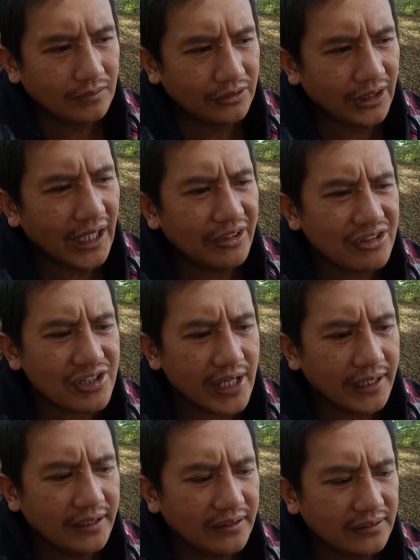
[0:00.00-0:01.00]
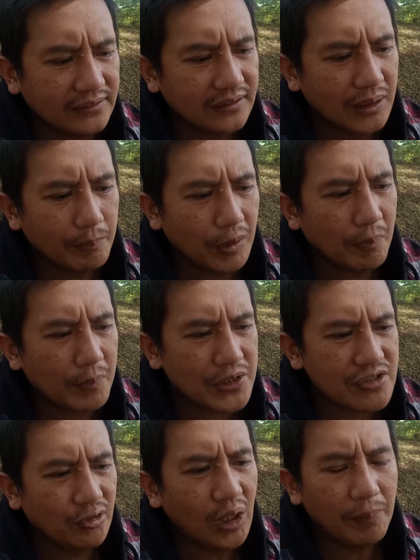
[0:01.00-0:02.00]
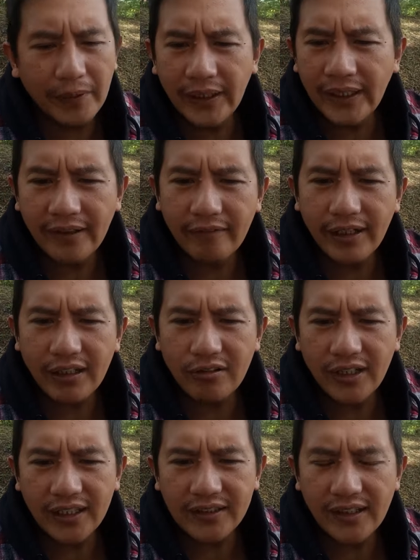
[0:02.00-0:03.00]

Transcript: On the other side, the purpose na apay nga nag-record